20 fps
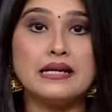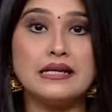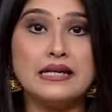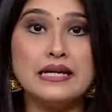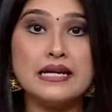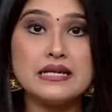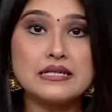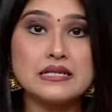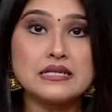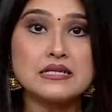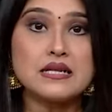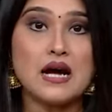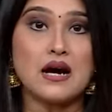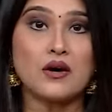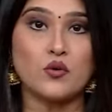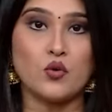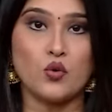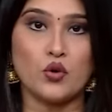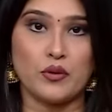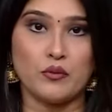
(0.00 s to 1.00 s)
लेटेस्ट
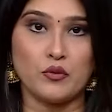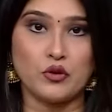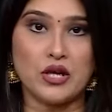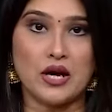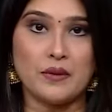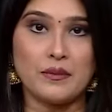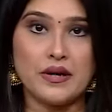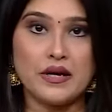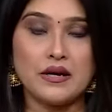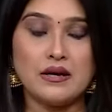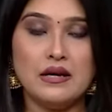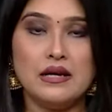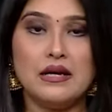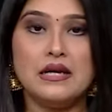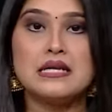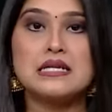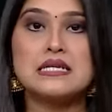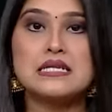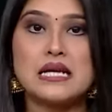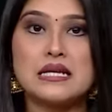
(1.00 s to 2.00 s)
आंकड़ों के मुताबिक
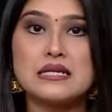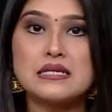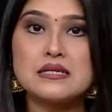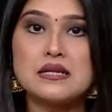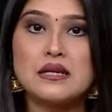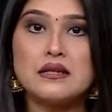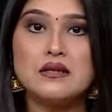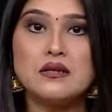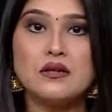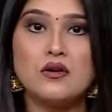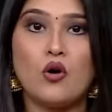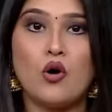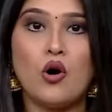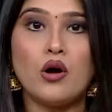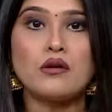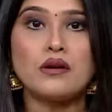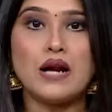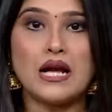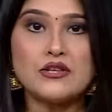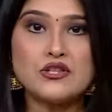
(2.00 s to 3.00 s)
संसद
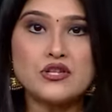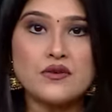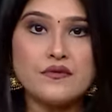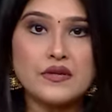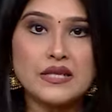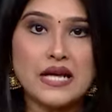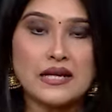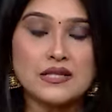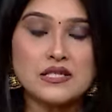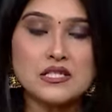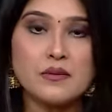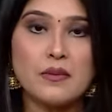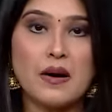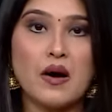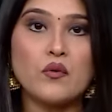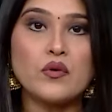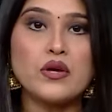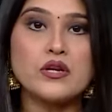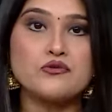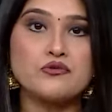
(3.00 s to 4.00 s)
और राज्य
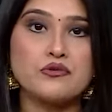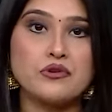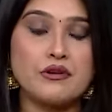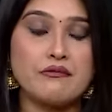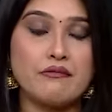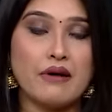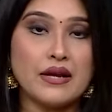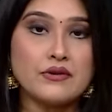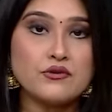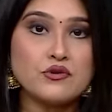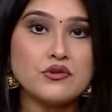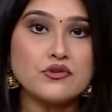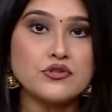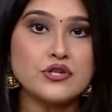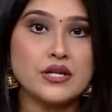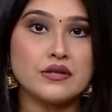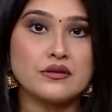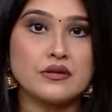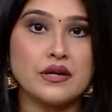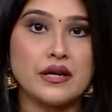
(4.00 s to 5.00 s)
विधानसभाओं के जो निर्वाचन
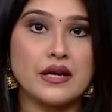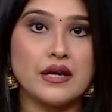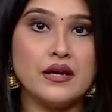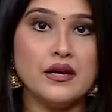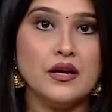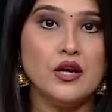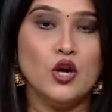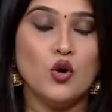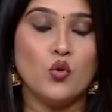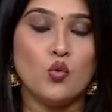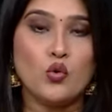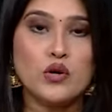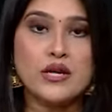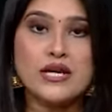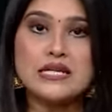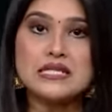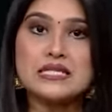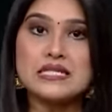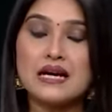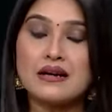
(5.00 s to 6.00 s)
क्षेत्र हैं
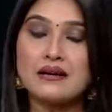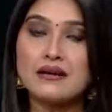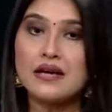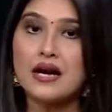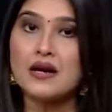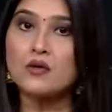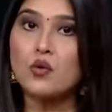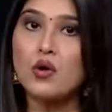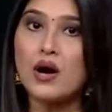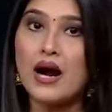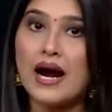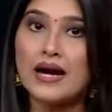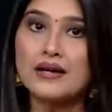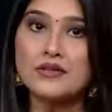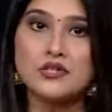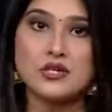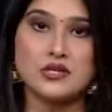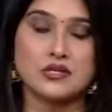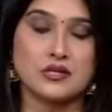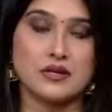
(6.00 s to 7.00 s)
उनकी संख्या को
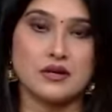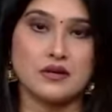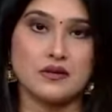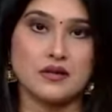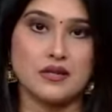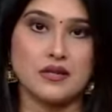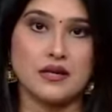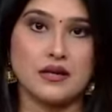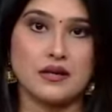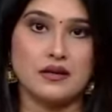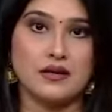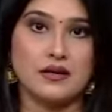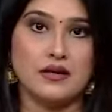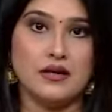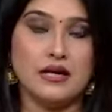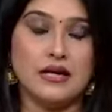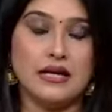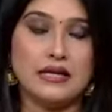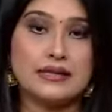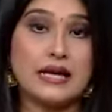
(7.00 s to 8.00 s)
एडजस्ट करती है
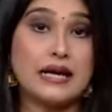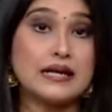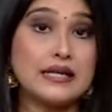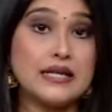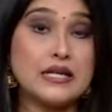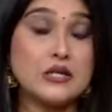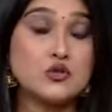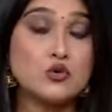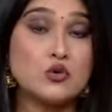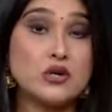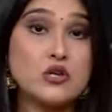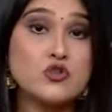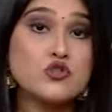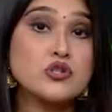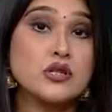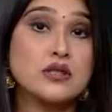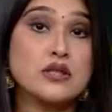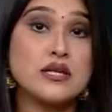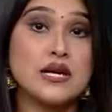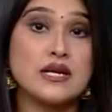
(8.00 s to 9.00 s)
ताकि ये
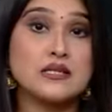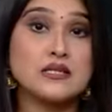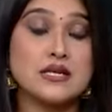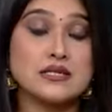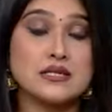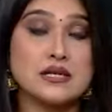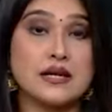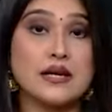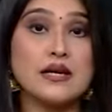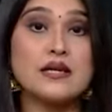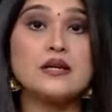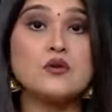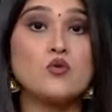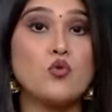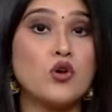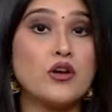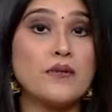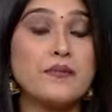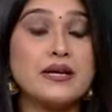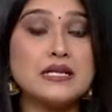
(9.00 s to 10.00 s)
सुनिश्चित किया जा सके कि
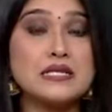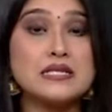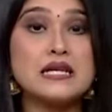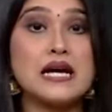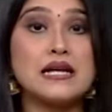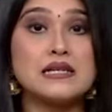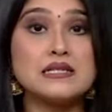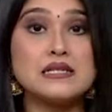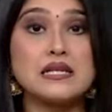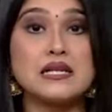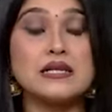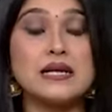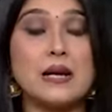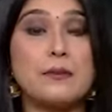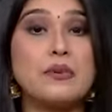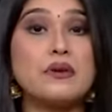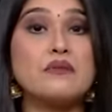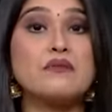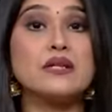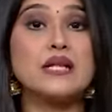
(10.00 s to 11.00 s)
कोई भी सांसद या
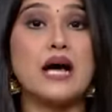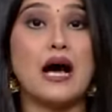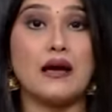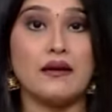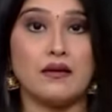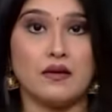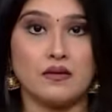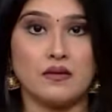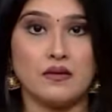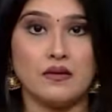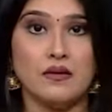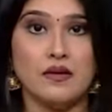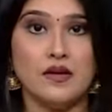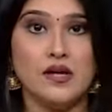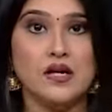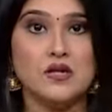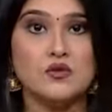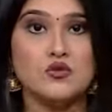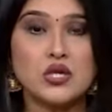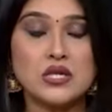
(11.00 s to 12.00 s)
फिर विधायक
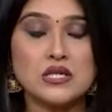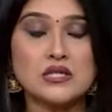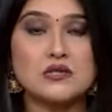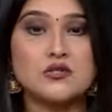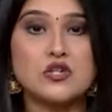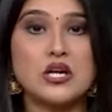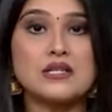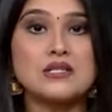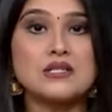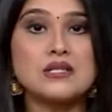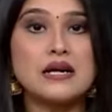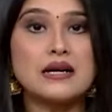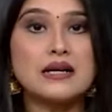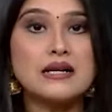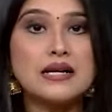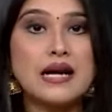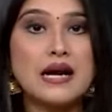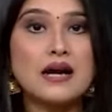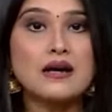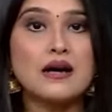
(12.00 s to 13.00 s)
जिस
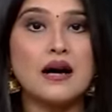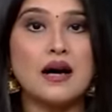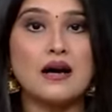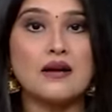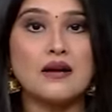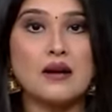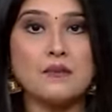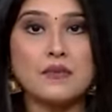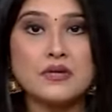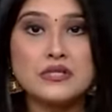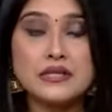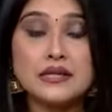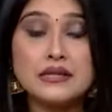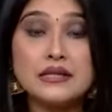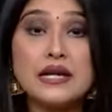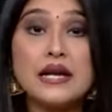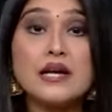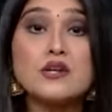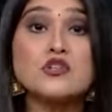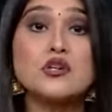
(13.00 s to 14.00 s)
जनसंख्या का
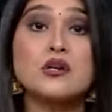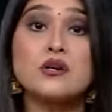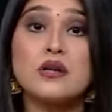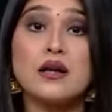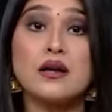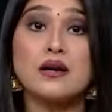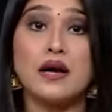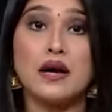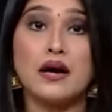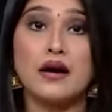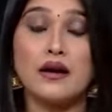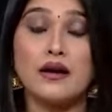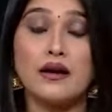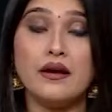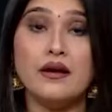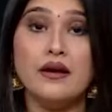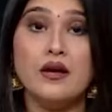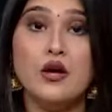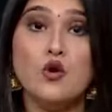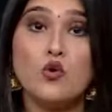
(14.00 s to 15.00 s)
रिप्रेजेंटेशन कर रहा
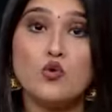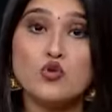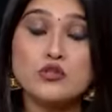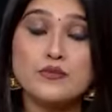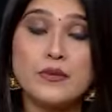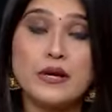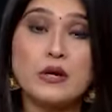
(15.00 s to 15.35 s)
है उसमें